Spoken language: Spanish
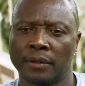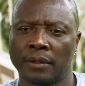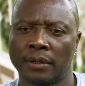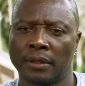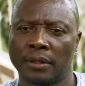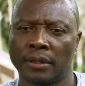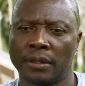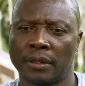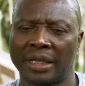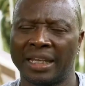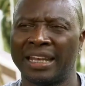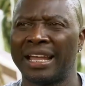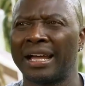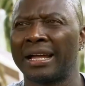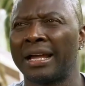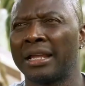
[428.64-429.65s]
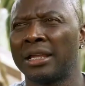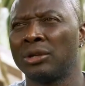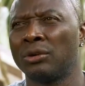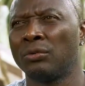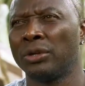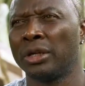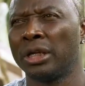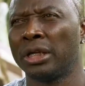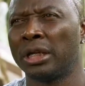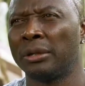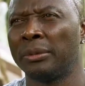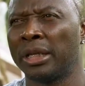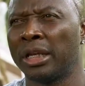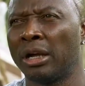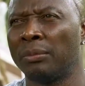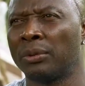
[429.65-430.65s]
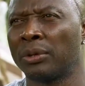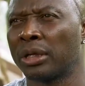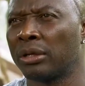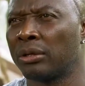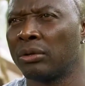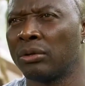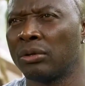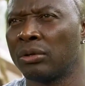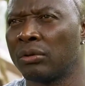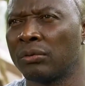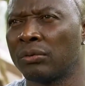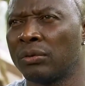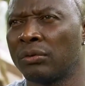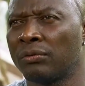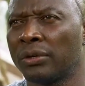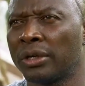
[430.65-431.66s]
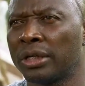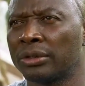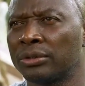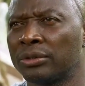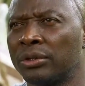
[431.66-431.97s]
eh, que en la calle yo fui discriminado porque no, no, no fue eso.